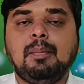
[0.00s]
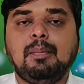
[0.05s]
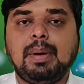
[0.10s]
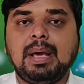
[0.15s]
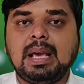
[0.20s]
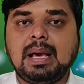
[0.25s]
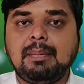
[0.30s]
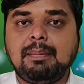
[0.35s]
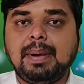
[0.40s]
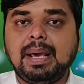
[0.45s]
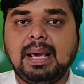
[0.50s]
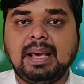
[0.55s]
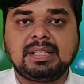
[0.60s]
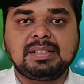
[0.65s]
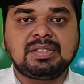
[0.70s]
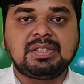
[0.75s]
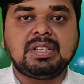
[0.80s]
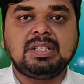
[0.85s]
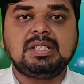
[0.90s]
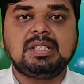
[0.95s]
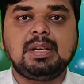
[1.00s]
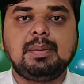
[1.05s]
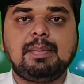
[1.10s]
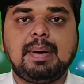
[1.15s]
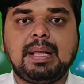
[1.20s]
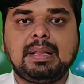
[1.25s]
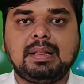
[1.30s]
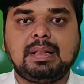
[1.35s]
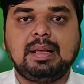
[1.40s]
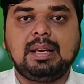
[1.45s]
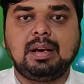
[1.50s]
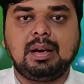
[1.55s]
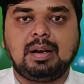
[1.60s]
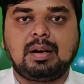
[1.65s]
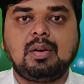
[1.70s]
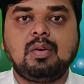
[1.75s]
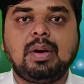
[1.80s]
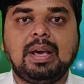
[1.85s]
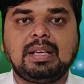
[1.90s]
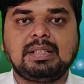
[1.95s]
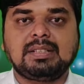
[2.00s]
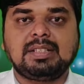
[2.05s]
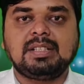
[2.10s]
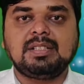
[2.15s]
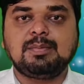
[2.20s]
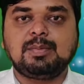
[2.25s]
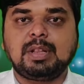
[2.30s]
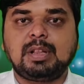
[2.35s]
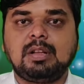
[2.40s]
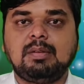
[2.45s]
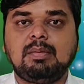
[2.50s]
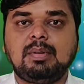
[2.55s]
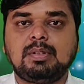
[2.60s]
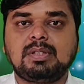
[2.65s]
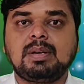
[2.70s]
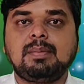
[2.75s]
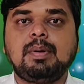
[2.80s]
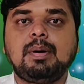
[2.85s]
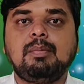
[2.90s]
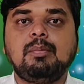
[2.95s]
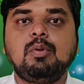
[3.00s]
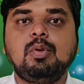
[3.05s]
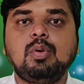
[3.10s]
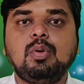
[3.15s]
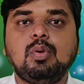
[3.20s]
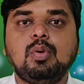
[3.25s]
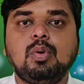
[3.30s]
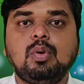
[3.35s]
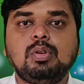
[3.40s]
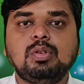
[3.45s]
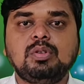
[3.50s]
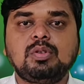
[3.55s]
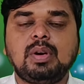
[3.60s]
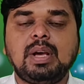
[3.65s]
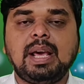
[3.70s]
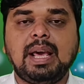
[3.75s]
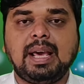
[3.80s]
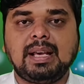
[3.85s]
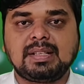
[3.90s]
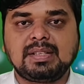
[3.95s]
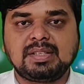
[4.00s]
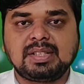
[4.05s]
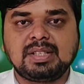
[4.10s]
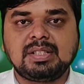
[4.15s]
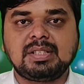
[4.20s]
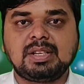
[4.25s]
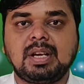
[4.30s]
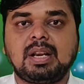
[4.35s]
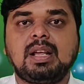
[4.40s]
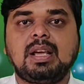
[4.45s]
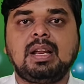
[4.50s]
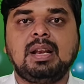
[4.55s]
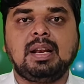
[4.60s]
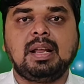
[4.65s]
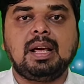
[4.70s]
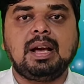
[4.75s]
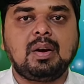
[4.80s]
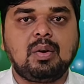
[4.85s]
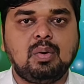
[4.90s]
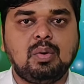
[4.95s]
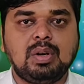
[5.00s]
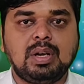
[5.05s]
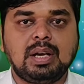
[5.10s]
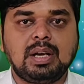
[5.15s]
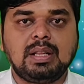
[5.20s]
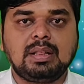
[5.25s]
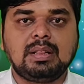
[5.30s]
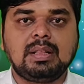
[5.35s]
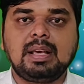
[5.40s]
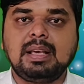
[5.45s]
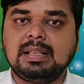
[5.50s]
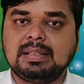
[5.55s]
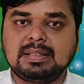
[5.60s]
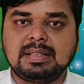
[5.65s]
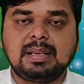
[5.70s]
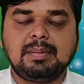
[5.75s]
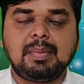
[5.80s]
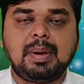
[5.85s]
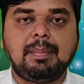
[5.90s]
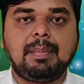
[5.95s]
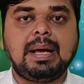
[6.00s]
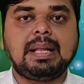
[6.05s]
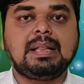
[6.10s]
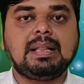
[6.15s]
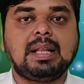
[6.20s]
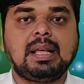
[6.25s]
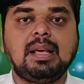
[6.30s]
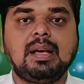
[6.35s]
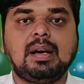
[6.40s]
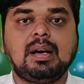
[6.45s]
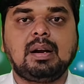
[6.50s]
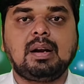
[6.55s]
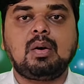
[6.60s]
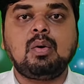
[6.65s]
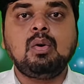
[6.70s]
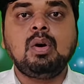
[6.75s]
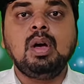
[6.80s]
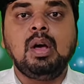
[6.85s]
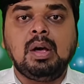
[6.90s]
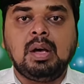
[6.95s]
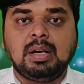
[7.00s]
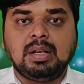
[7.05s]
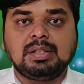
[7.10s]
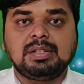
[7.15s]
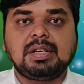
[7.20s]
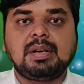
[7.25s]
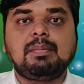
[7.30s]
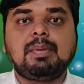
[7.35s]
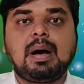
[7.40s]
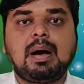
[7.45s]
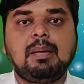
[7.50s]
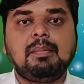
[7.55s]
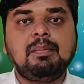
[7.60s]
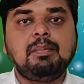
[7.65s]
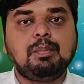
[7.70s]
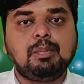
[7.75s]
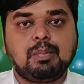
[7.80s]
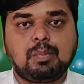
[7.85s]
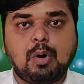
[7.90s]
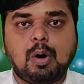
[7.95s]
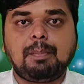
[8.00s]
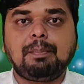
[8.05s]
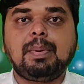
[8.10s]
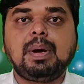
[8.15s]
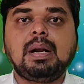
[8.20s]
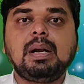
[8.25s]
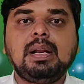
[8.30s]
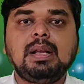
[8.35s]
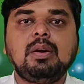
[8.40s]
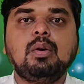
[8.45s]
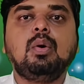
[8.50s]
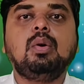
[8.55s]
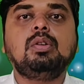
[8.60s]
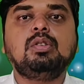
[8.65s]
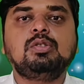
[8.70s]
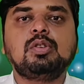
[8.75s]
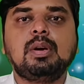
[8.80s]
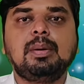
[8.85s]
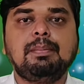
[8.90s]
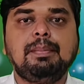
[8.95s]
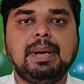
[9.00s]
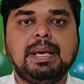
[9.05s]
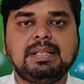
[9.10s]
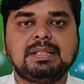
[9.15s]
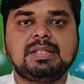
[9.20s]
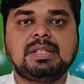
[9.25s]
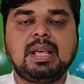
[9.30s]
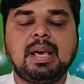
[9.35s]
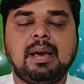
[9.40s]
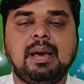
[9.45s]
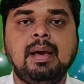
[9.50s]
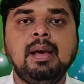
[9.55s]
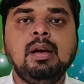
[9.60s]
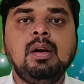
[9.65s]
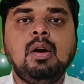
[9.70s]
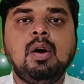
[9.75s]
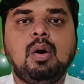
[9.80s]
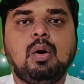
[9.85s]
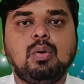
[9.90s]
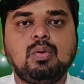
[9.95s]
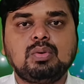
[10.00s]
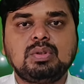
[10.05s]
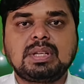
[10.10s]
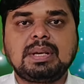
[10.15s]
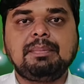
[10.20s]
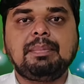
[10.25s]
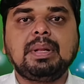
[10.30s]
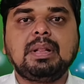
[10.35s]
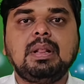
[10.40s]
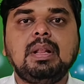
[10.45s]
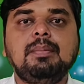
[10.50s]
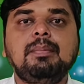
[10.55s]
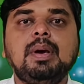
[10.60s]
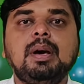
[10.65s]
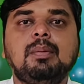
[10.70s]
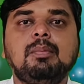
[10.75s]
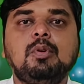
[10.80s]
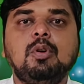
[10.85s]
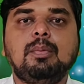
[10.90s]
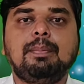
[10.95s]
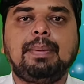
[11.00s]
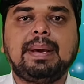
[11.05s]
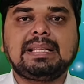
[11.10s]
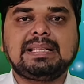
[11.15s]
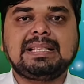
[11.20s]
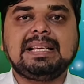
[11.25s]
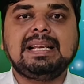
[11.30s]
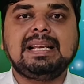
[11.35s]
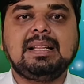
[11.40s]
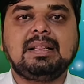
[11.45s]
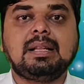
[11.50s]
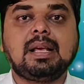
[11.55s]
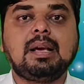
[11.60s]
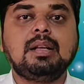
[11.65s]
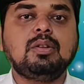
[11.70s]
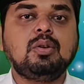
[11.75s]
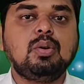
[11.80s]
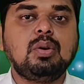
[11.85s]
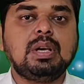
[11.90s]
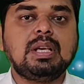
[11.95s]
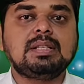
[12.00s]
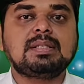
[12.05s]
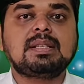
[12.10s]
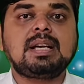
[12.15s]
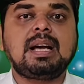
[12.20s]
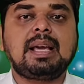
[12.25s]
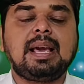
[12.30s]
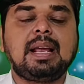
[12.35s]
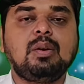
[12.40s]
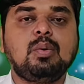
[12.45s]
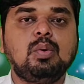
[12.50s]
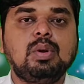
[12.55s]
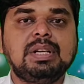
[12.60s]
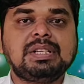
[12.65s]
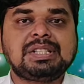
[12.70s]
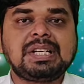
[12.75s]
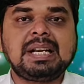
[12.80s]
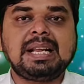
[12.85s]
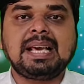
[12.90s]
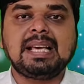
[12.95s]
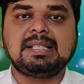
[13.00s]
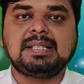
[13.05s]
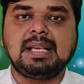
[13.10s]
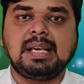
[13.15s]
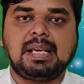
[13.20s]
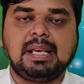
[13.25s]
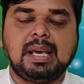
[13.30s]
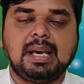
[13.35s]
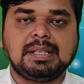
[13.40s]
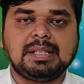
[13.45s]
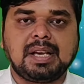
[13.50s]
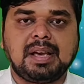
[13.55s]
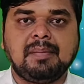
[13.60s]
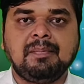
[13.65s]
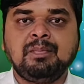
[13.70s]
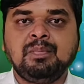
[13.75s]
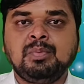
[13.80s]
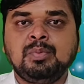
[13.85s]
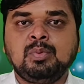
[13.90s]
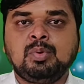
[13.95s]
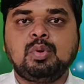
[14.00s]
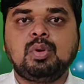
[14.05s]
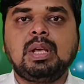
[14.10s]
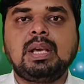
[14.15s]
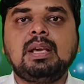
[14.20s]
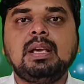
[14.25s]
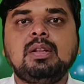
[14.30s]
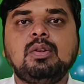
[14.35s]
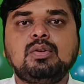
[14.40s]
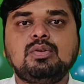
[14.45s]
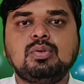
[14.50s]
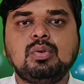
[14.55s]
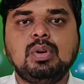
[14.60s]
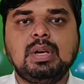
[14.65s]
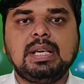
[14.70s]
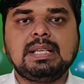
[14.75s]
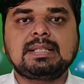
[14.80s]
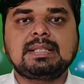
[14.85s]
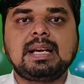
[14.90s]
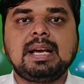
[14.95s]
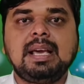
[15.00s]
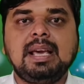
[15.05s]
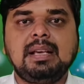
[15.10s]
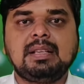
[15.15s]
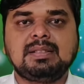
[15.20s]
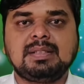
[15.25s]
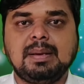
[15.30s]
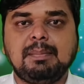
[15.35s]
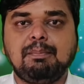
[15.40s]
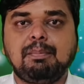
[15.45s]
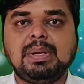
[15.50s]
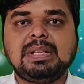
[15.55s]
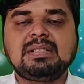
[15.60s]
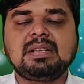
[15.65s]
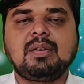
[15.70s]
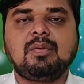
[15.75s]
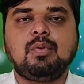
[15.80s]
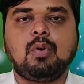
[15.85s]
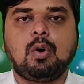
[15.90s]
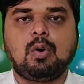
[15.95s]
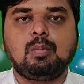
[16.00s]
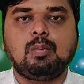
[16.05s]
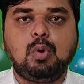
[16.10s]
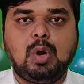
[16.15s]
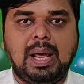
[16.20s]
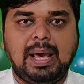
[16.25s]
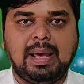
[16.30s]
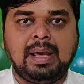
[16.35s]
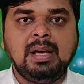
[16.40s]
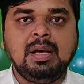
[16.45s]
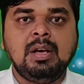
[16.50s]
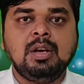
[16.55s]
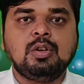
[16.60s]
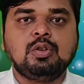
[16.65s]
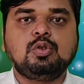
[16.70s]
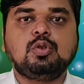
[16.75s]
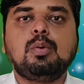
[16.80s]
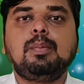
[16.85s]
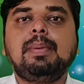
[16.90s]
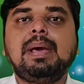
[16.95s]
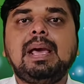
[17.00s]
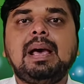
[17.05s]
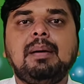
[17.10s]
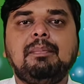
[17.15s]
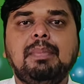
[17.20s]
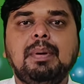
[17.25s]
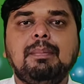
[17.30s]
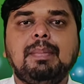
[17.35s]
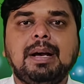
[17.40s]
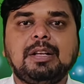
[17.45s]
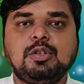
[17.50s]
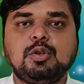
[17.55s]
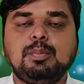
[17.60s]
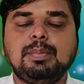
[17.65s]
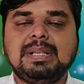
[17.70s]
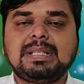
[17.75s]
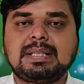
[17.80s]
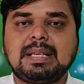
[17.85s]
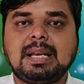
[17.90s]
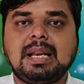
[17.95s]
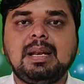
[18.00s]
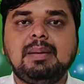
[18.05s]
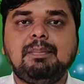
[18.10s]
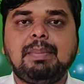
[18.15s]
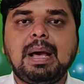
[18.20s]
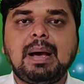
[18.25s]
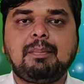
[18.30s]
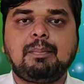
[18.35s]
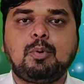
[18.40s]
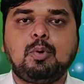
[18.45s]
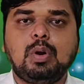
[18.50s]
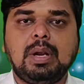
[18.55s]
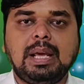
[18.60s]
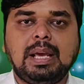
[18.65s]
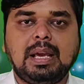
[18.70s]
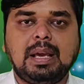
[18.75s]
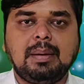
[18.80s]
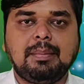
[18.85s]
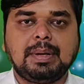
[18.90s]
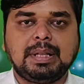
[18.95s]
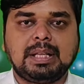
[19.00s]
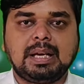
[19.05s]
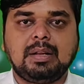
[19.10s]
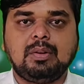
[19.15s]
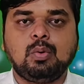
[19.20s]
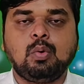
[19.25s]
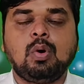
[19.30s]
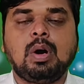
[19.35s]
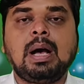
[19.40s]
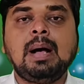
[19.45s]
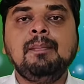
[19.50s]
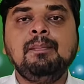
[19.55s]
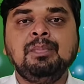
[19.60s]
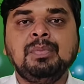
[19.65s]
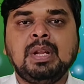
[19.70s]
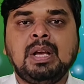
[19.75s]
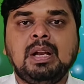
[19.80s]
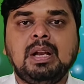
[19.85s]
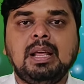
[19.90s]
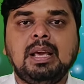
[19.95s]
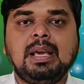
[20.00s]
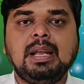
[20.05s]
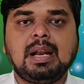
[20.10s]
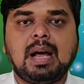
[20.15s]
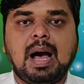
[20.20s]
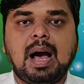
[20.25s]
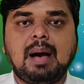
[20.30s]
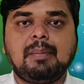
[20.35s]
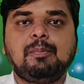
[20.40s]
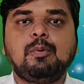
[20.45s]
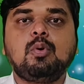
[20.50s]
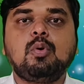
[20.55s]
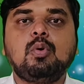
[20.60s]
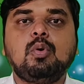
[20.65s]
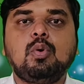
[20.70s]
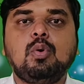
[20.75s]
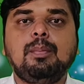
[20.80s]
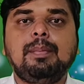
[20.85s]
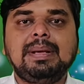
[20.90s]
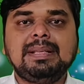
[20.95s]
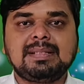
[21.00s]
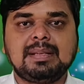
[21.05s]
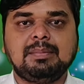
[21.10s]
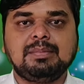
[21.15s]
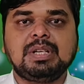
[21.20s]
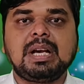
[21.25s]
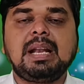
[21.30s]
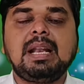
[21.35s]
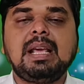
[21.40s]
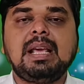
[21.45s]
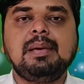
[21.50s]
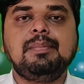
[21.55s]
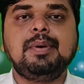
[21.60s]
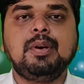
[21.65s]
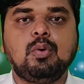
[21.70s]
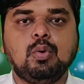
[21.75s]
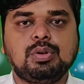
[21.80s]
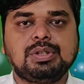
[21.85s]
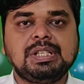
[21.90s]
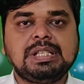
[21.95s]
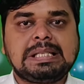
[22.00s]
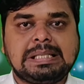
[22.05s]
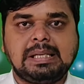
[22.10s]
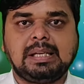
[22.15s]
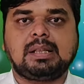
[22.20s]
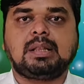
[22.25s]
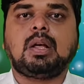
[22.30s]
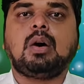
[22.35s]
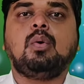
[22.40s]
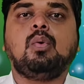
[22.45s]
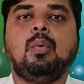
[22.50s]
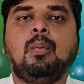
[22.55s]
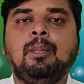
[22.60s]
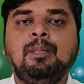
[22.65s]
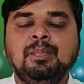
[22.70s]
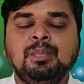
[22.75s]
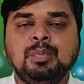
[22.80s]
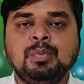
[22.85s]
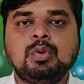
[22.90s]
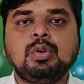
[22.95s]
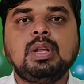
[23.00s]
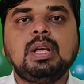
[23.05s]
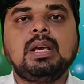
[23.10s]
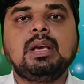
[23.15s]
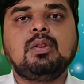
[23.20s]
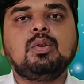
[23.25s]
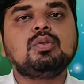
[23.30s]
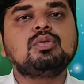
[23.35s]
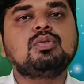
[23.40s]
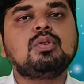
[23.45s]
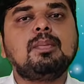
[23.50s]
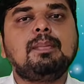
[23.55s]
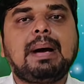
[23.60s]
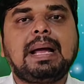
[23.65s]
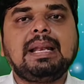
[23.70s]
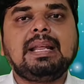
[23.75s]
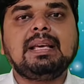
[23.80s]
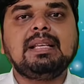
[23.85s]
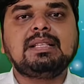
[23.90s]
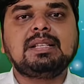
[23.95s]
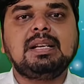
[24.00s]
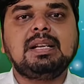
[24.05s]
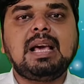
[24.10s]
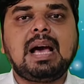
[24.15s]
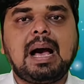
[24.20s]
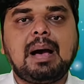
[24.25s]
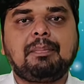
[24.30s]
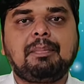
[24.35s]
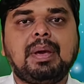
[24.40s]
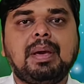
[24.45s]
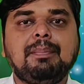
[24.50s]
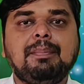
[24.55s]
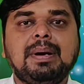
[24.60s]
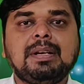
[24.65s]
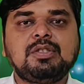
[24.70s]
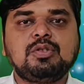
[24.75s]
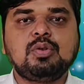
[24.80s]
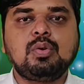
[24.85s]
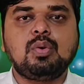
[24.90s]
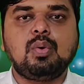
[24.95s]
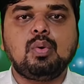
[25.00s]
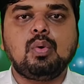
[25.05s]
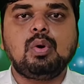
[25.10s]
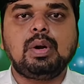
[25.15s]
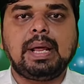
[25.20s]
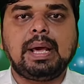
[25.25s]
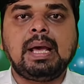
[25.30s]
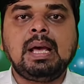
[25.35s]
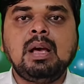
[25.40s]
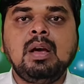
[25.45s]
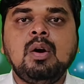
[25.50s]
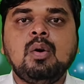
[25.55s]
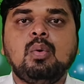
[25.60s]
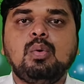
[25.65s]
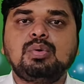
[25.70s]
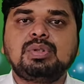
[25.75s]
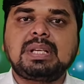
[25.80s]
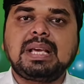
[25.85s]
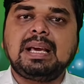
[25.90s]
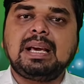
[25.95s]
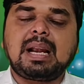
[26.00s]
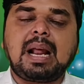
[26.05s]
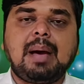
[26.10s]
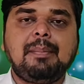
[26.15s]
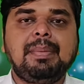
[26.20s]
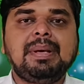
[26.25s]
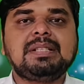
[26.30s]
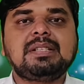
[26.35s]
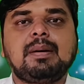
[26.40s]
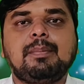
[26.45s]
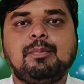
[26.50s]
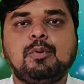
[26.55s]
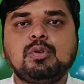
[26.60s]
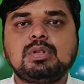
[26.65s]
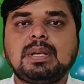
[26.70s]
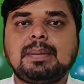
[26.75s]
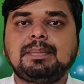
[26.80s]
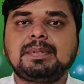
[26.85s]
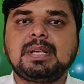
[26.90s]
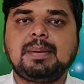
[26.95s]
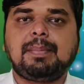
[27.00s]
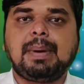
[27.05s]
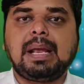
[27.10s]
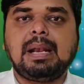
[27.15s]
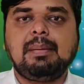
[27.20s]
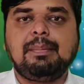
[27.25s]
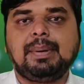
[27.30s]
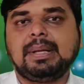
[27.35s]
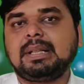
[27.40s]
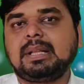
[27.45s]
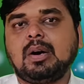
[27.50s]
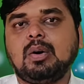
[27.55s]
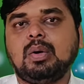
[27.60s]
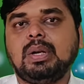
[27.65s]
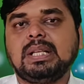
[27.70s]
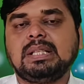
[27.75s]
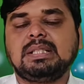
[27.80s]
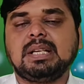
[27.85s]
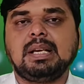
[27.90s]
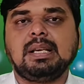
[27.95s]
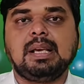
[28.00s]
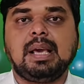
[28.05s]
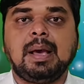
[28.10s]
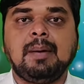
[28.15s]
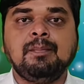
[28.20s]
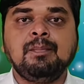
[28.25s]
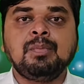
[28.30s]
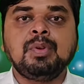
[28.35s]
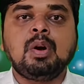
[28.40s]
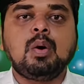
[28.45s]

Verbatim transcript: मैं यहाँ पे एक्सचेंज की बात नहीं कर रहा हूँ एक्सचेंज मतलब जब हम लोग गोल्ड जो है एक्सचेंज करके नया गोल्ड खरीदते हैं इसकी मैं बात नहीं कर रहा हूँ जब हम प्रॉपरली गोल्ड जो है बेचते हैं और उसके बदले में हम लोग पैसे लेते हैं तो इसका कैलकुलेशन कैसे किया जाए तो देखिए दोस्तों इसका एक सिंपल सा फॉर्मूला है जो मैं यहाँ पे बाजू में स्क्रीन पे आपको लिख के बता दूंगा लेकिन आप लोगों को मैं समझाने की भी कोशिश करता हूँ तो देखिए दोस्तों मान के चलिए आपके पास जो गोल्ड है उसके ग्रामेज आपको सबसे पहले पता होने चाहिए